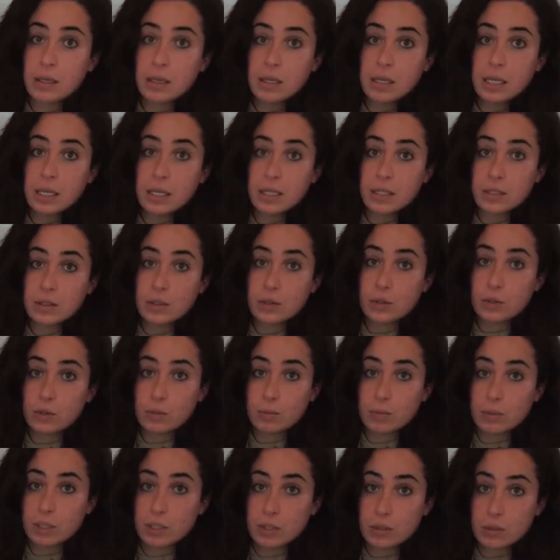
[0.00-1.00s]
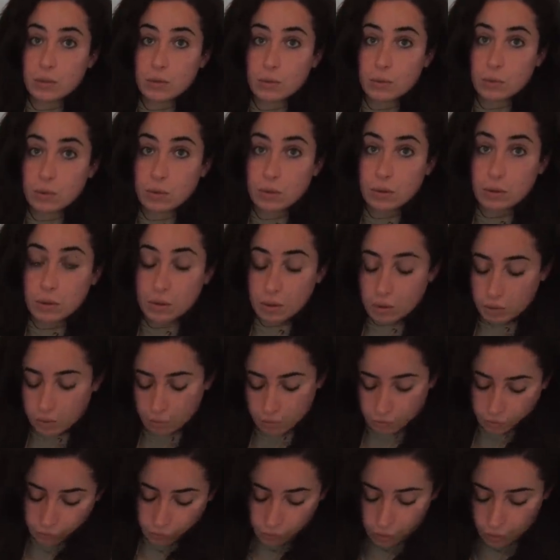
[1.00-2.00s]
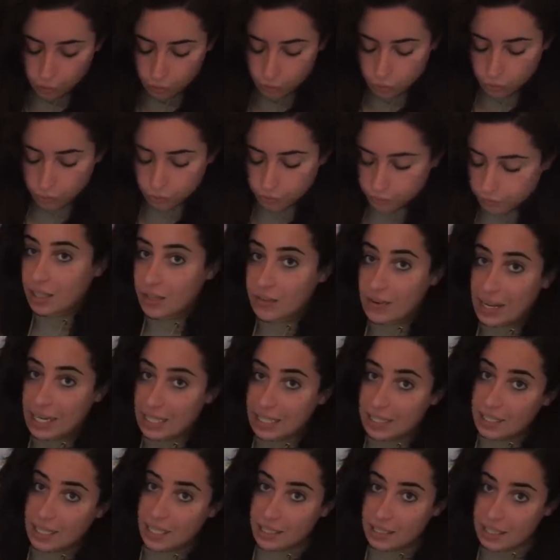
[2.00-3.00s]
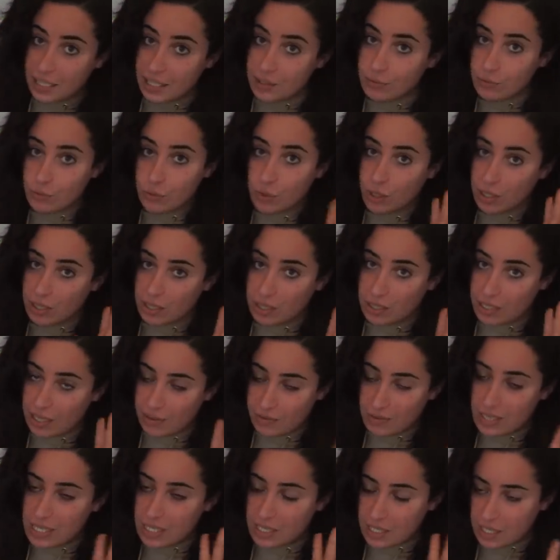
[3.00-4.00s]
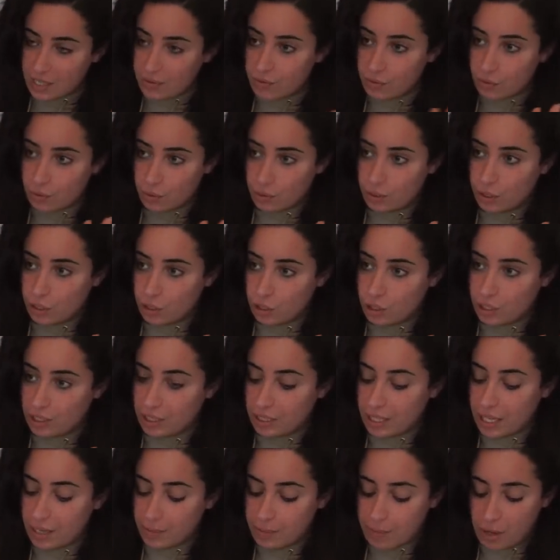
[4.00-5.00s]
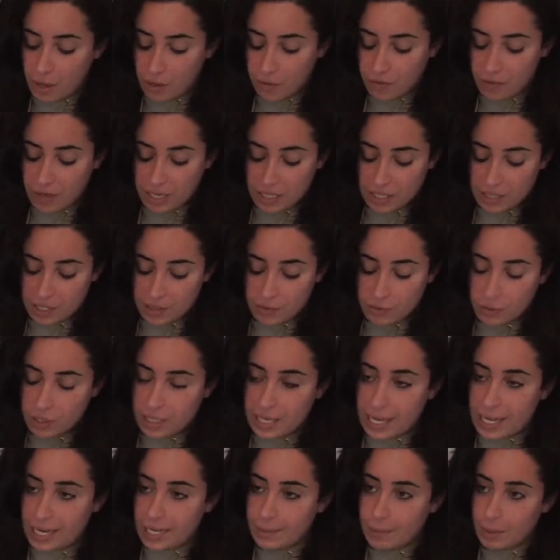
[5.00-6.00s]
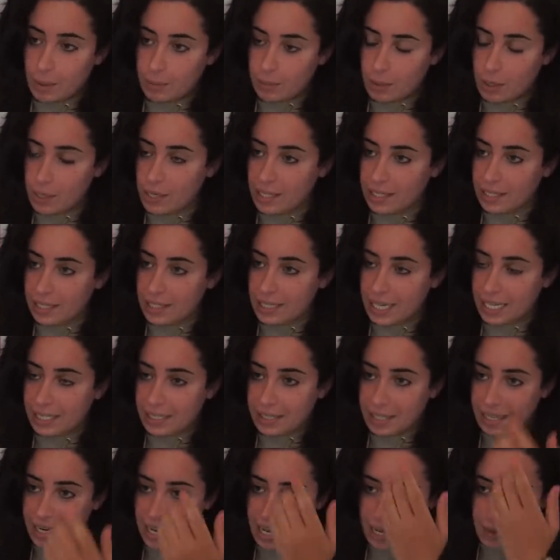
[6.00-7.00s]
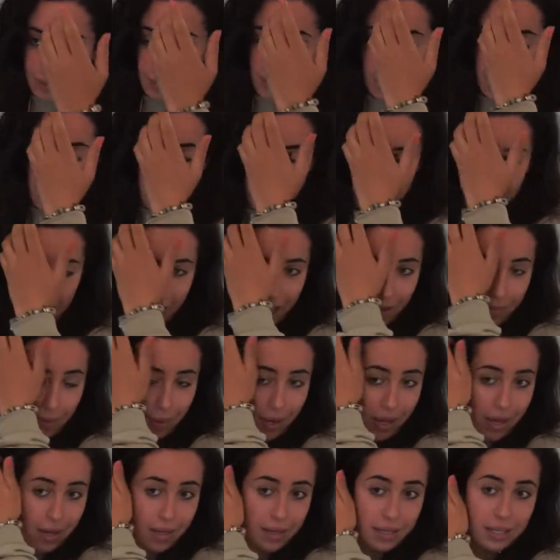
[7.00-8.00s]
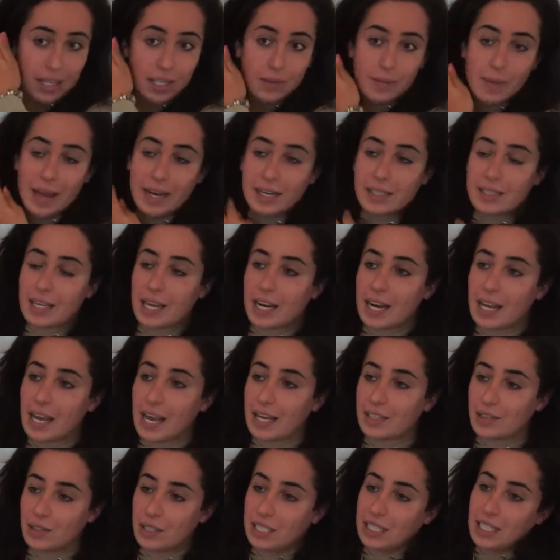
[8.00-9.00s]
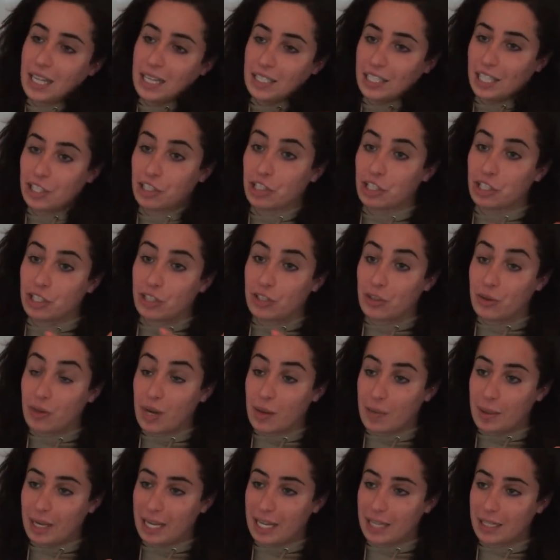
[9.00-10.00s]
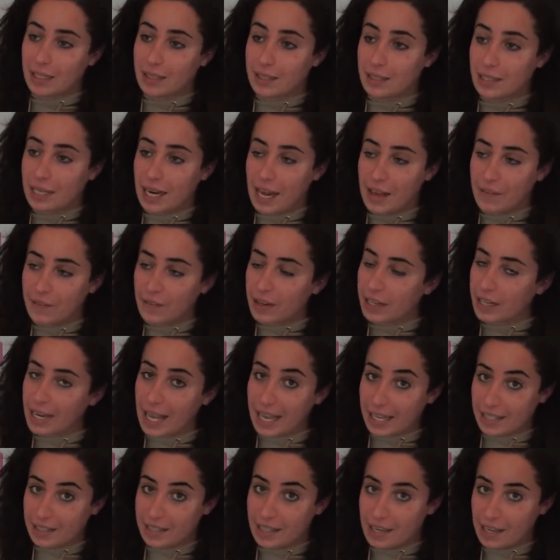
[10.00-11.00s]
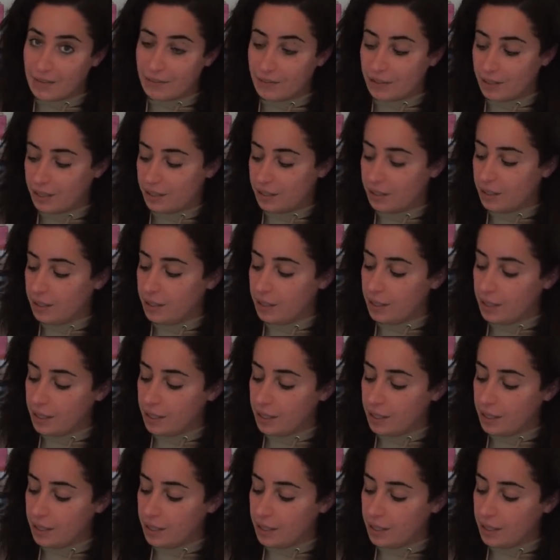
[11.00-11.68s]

hier das Dupe dazu. Voll gut. Qualitativ wird es definitiv einen Unterschied geben, auch wenn ich die von Colourpop noch nicht getestet habe. Aber ich meine, es hat, also die Natasha Denona Paletten sind einfach Next Level.